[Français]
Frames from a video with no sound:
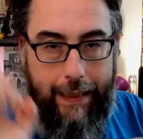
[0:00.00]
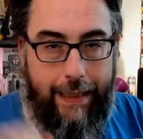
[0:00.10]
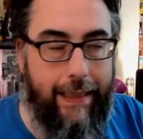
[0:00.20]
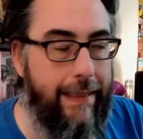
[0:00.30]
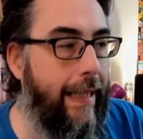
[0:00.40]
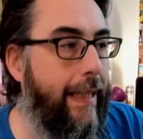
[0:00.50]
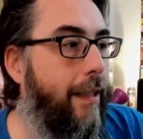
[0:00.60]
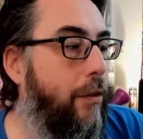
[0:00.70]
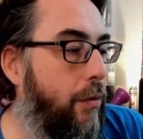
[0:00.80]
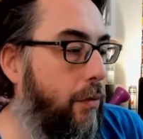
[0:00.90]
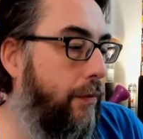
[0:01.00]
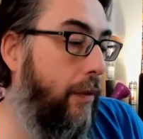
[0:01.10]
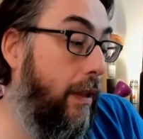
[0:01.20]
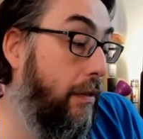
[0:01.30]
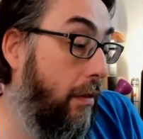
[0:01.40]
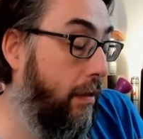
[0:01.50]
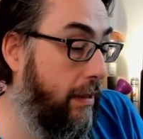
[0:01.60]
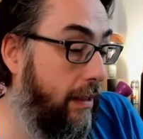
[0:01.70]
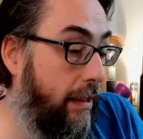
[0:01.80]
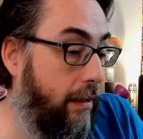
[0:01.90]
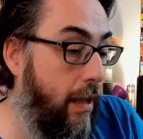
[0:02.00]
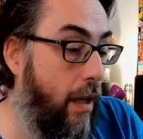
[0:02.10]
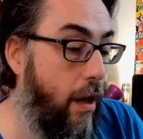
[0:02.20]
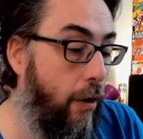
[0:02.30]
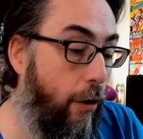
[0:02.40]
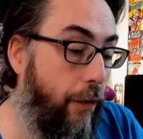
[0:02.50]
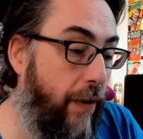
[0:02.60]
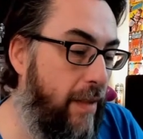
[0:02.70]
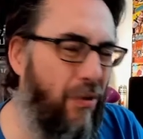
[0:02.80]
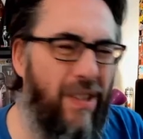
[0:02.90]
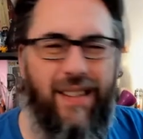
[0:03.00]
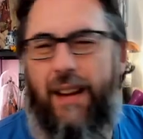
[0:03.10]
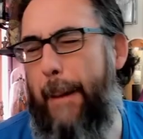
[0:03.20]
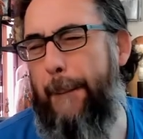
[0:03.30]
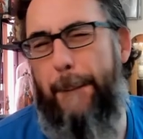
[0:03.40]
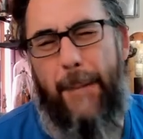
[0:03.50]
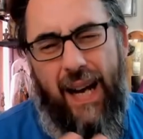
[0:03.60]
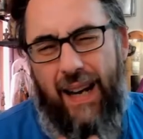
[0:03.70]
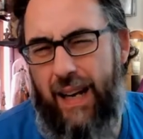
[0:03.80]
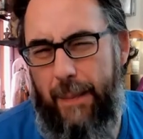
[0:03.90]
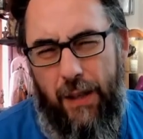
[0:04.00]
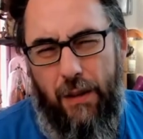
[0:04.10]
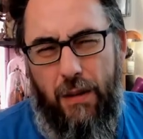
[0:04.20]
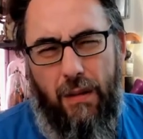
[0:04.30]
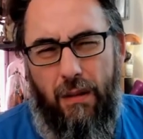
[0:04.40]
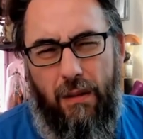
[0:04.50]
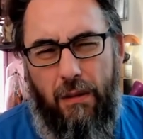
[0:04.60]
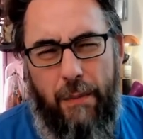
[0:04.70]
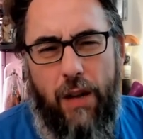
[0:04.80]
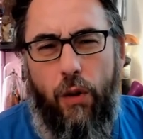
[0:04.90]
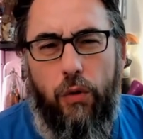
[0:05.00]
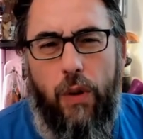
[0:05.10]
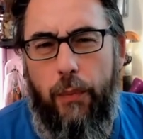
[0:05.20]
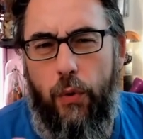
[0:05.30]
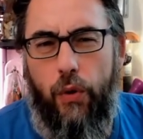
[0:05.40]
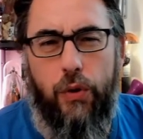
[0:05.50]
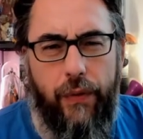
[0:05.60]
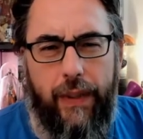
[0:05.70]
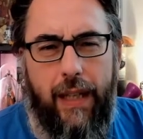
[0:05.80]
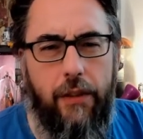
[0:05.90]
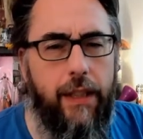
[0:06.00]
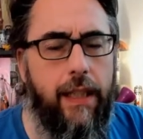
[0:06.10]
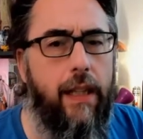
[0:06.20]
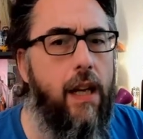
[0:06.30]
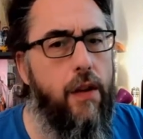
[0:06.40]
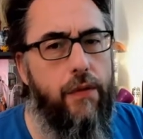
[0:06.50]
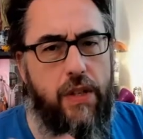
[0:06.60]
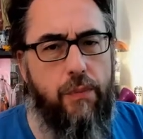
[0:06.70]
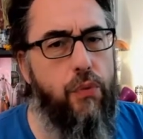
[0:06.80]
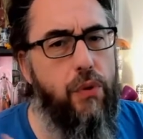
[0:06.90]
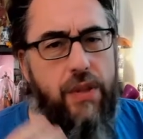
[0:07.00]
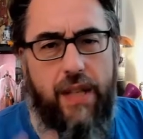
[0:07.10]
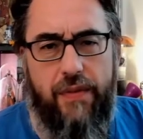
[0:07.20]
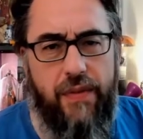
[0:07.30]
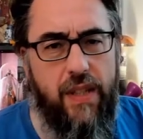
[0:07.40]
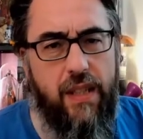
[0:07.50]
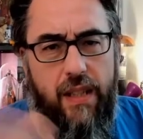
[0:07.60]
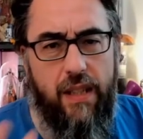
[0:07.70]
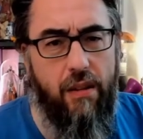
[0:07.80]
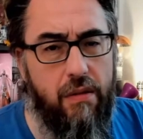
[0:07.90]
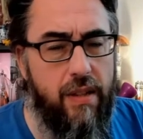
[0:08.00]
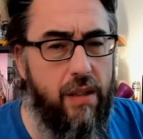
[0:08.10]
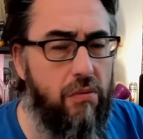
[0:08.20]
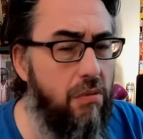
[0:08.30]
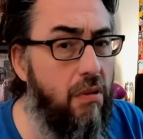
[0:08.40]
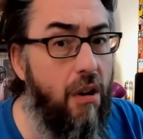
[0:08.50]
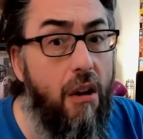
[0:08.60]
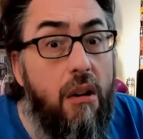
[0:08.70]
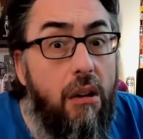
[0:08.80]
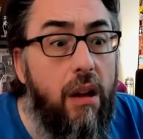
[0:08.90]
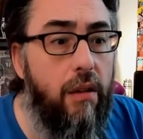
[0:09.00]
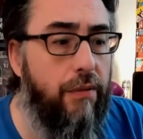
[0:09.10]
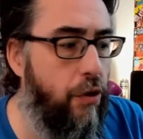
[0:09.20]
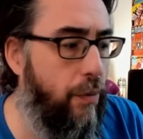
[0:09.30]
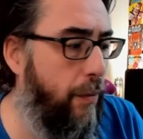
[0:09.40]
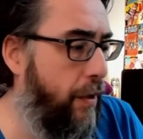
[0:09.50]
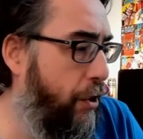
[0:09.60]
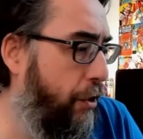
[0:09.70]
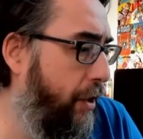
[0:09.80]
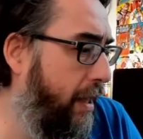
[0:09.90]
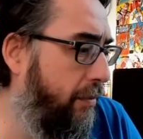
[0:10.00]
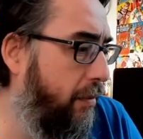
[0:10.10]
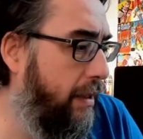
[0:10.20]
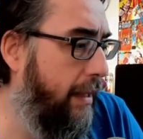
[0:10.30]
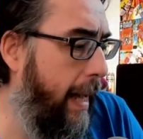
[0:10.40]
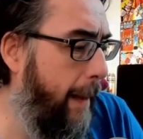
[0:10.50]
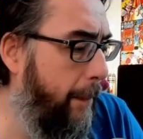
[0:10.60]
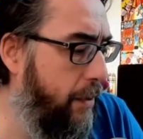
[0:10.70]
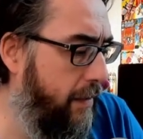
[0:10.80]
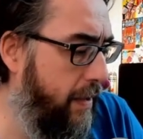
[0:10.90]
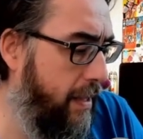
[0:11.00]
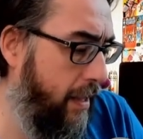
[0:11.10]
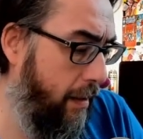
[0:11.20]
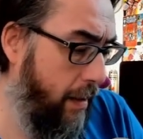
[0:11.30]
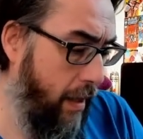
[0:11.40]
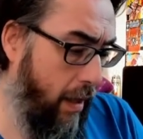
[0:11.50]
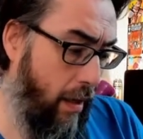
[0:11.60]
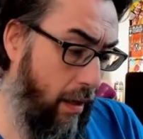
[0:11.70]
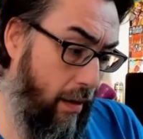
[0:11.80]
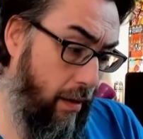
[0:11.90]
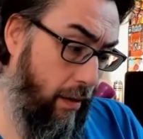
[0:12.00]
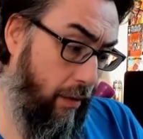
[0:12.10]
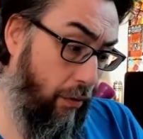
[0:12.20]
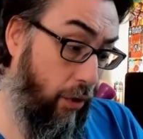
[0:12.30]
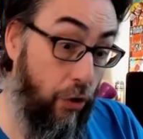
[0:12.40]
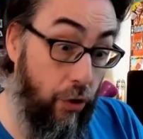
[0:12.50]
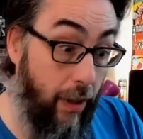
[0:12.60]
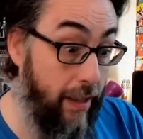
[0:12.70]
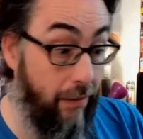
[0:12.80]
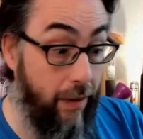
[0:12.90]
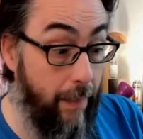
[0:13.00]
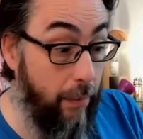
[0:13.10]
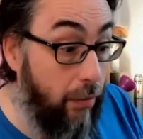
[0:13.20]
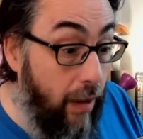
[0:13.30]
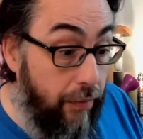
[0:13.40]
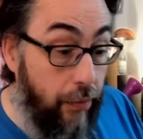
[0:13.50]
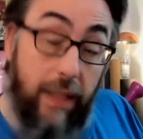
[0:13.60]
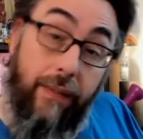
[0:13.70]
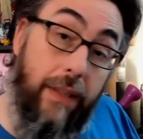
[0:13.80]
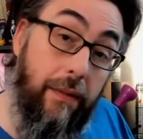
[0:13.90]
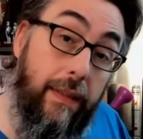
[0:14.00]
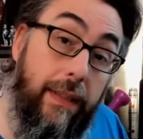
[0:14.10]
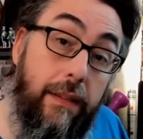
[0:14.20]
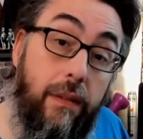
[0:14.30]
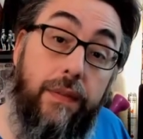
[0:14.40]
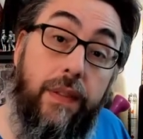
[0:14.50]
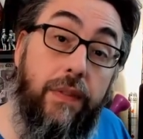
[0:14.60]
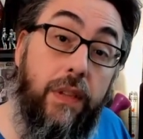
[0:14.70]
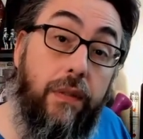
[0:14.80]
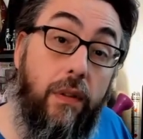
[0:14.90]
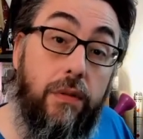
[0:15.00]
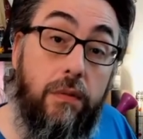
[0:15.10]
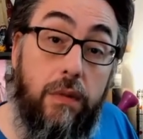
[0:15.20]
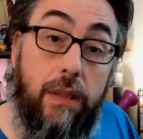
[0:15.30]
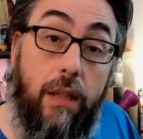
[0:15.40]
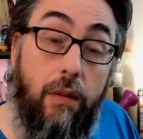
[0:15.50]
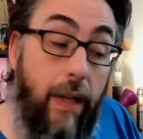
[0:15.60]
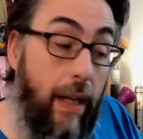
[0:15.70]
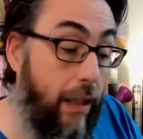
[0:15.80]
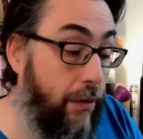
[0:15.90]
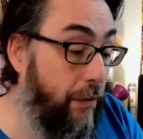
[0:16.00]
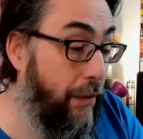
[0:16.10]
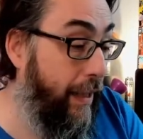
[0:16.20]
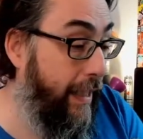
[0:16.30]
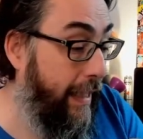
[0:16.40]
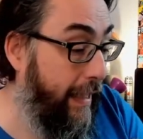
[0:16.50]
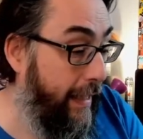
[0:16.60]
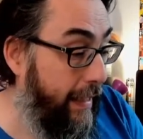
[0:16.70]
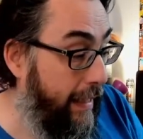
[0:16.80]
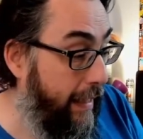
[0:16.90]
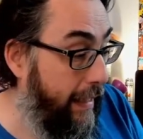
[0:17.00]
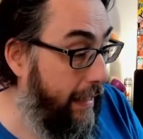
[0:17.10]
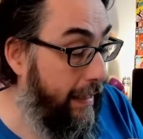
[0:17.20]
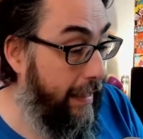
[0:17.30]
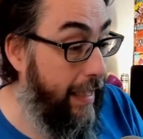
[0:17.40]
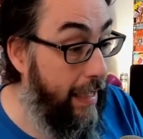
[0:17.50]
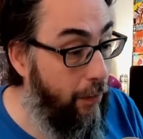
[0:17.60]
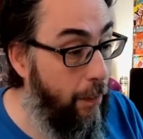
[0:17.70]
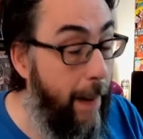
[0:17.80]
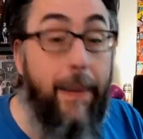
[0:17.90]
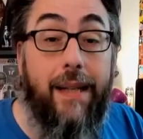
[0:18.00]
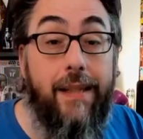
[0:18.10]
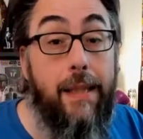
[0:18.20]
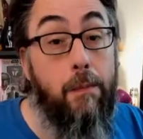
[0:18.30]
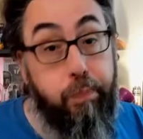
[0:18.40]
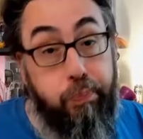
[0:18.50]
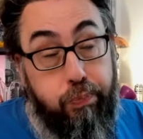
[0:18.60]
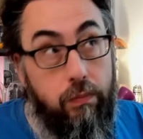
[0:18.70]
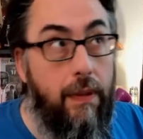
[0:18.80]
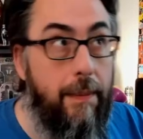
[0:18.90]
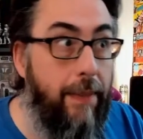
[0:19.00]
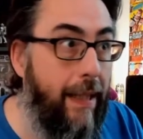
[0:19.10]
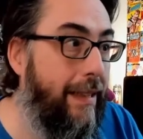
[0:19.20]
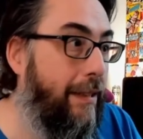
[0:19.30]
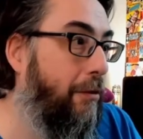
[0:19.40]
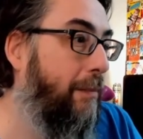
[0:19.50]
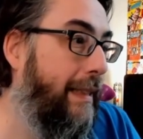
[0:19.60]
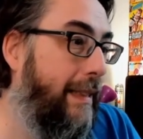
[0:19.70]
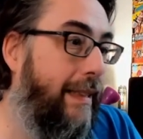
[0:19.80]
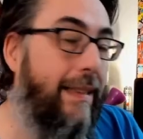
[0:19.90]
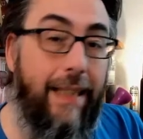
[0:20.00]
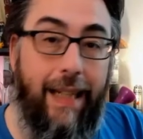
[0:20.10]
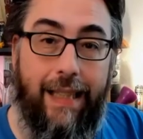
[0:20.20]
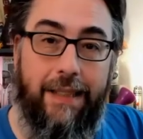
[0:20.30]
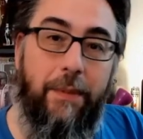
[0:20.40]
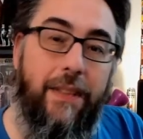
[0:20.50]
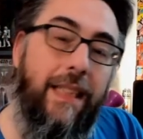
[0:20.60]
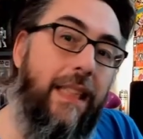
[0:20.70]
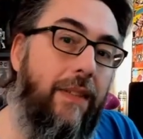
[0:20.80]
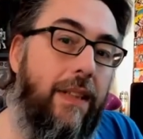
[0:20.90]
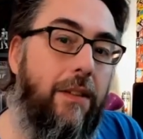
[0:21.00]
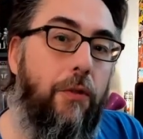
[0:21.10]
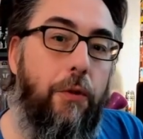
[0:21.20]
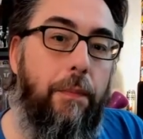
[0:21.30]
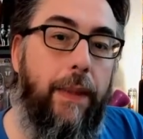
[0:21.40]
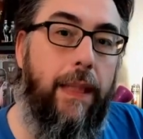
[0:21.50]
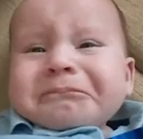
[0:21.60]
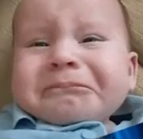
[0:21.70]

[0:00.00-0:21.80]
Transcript: Hein, il n'y a rien du tout. faut aller sur leur site Facebook, c'est quand même pas la meilleure, le meilleur endroit pour retrouver de la donnée. Facebook, c'est un fil qui s'écoule. Et franchement, pour aller chercher de l'info, c'est un peu difficile. donc quand je leur ai dit, ouais, mais mais bon, l'info qu'il y avait sur le site de FFG France, où c'est qu'on va la retrouver euh, Là, on m'a pas dit, mais presque, on m'a dit c'est Asmodé qui va s'en occuper.